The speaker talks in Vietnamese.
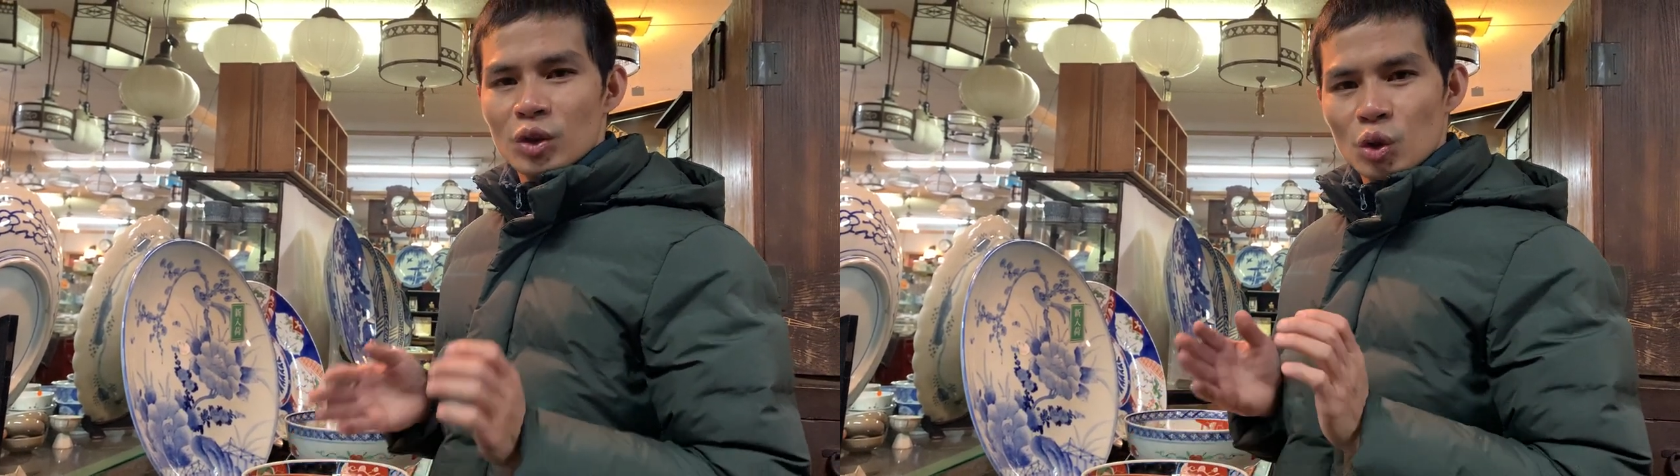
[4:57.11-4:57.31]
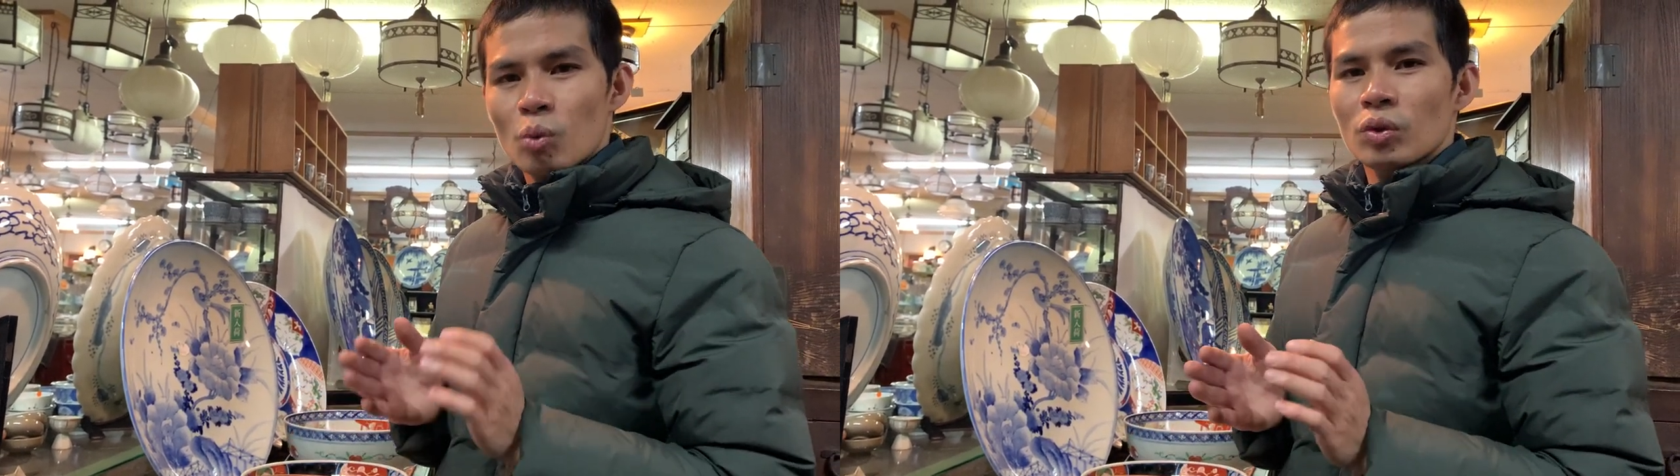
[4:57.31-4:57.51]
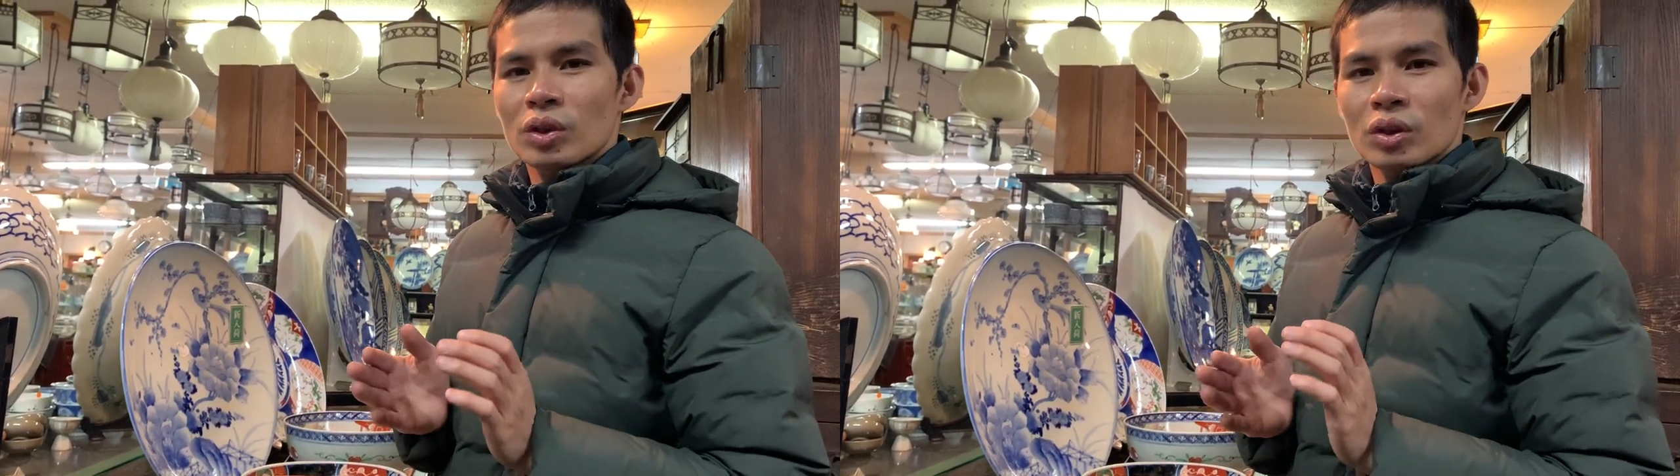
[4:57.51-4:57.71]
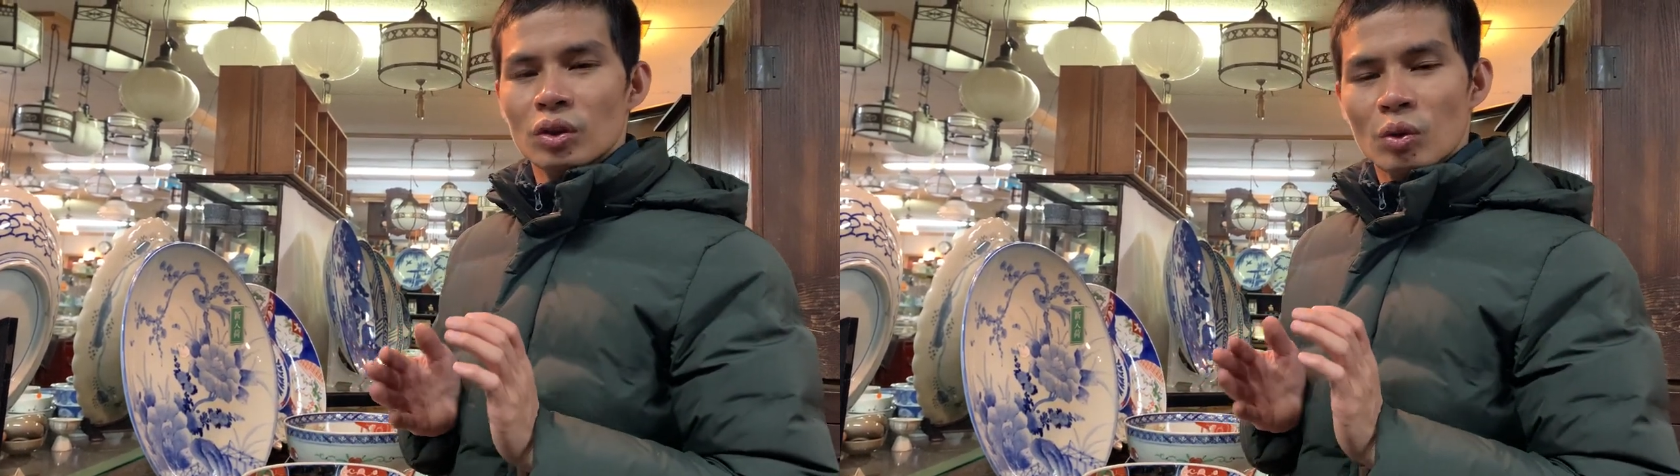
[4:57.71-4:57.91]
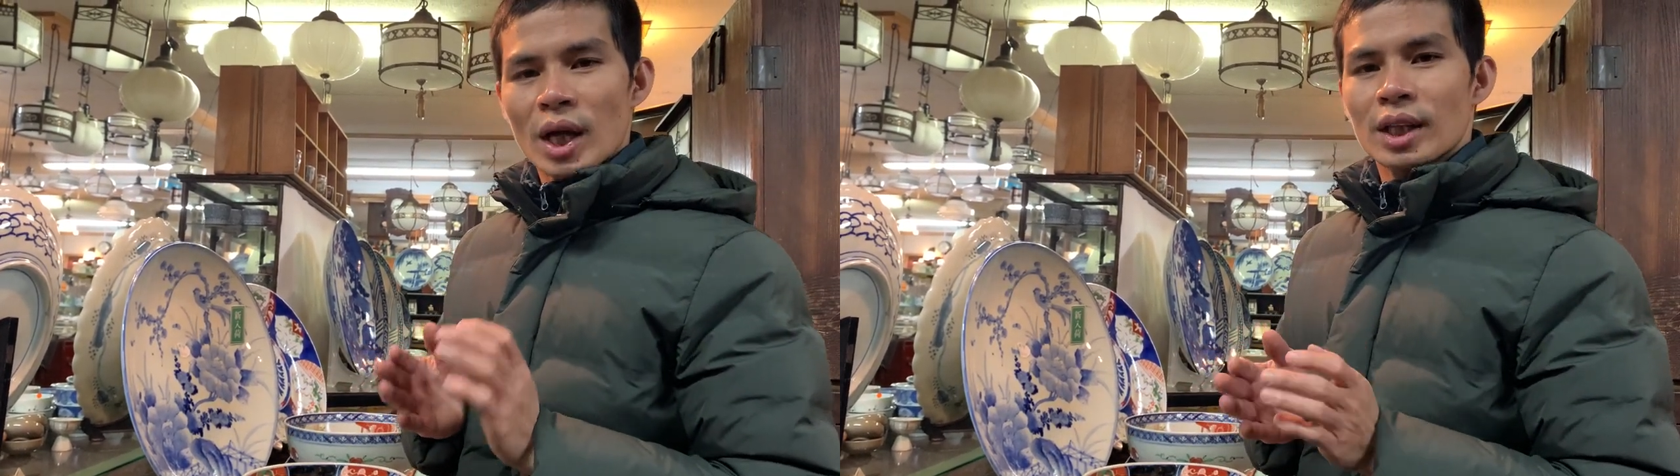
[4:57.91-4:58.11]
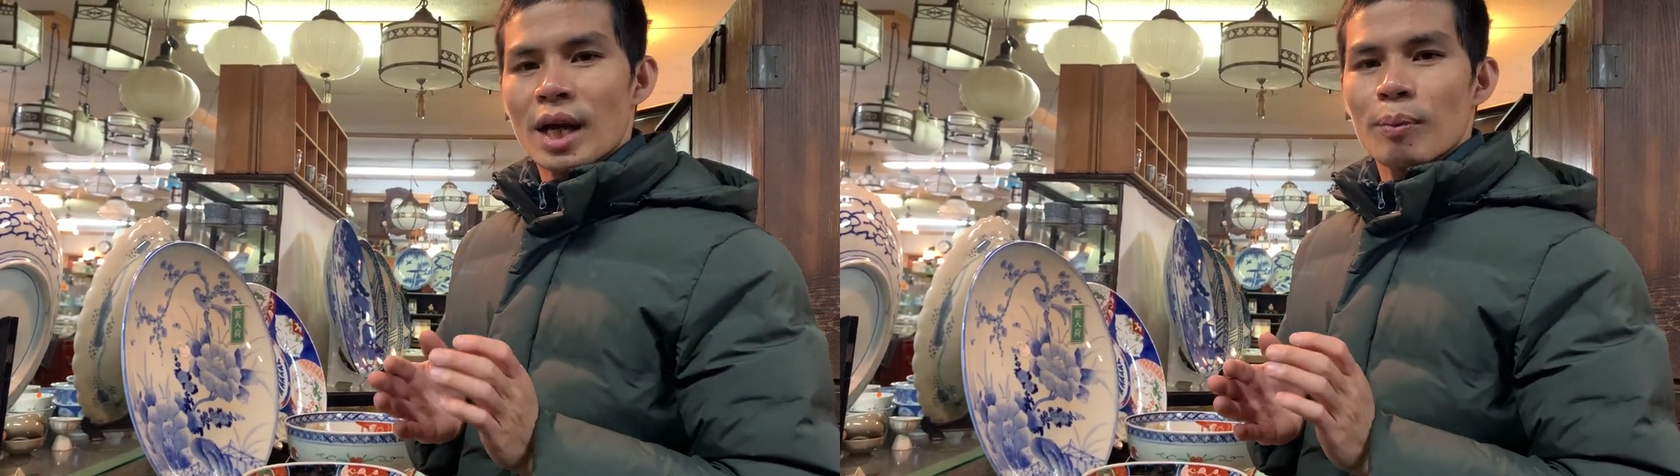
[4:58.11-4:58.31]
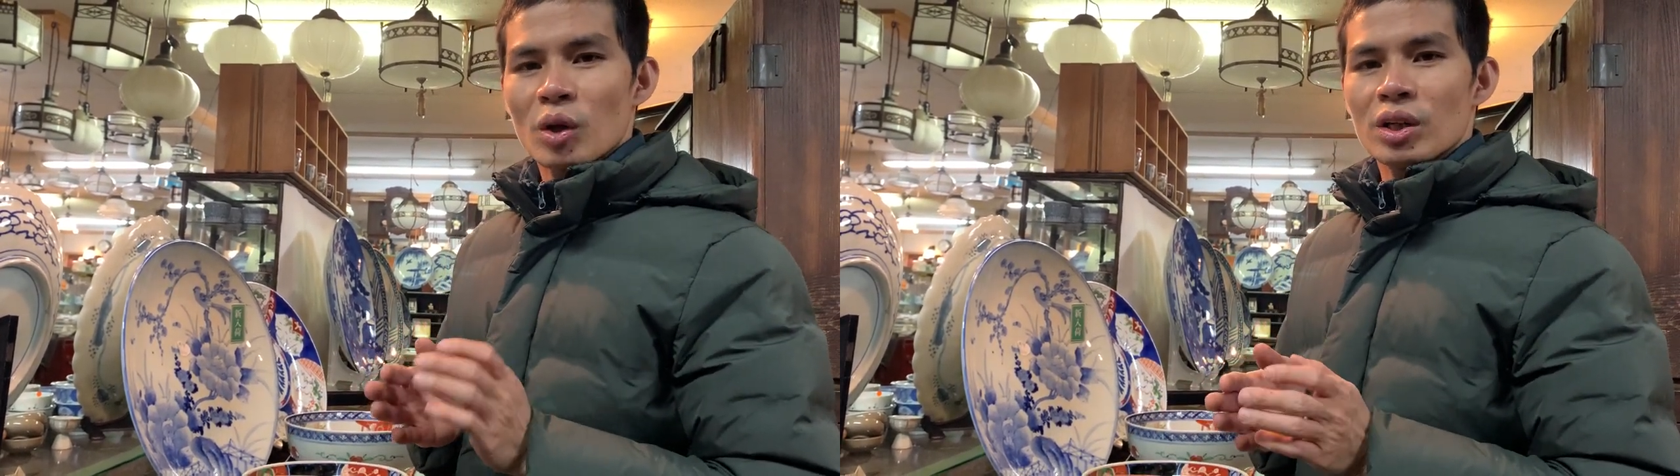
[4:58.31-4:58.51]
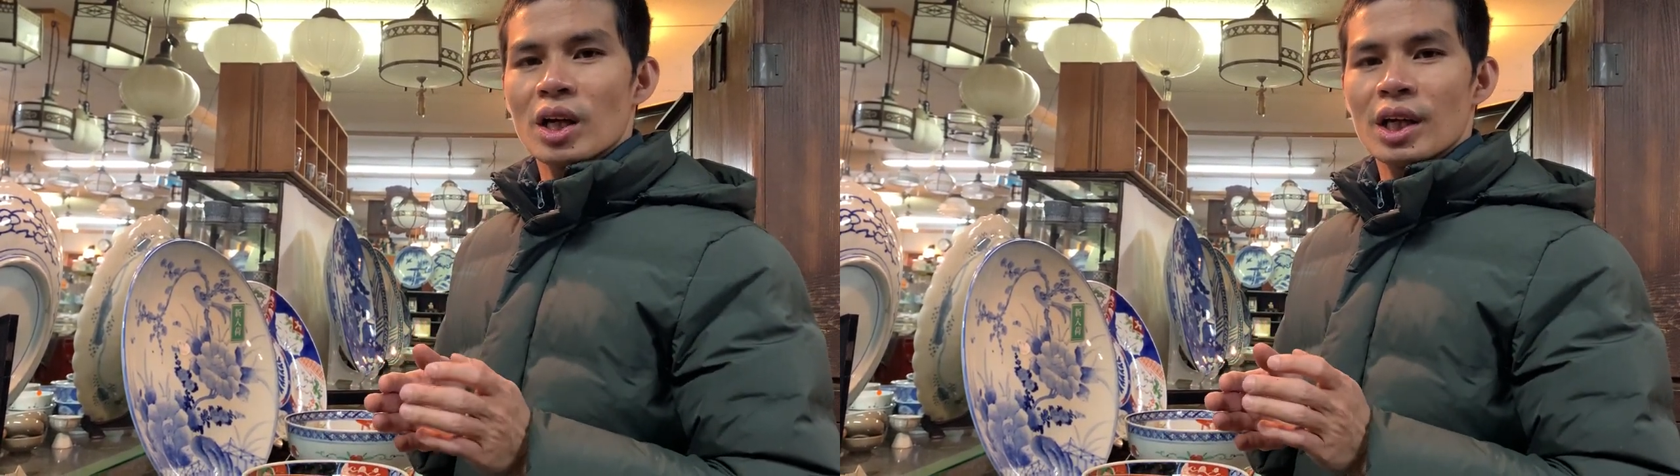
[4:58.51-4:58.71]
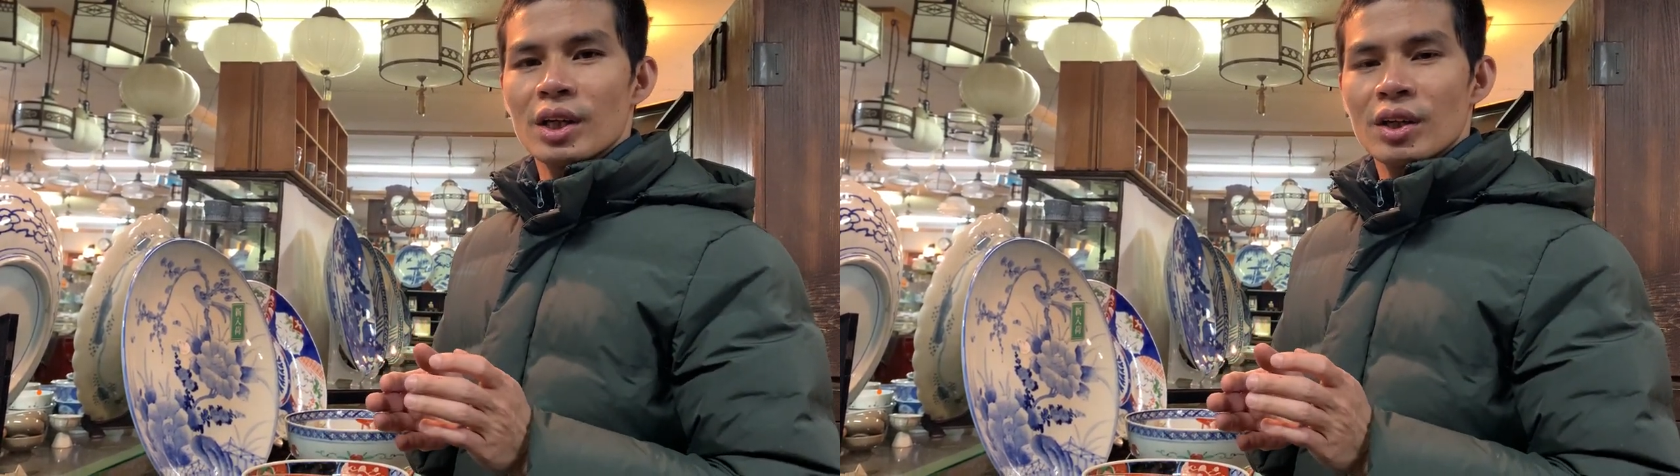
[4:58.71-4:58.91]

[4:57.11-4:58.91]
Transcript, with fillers: chúc toàn thể mọi người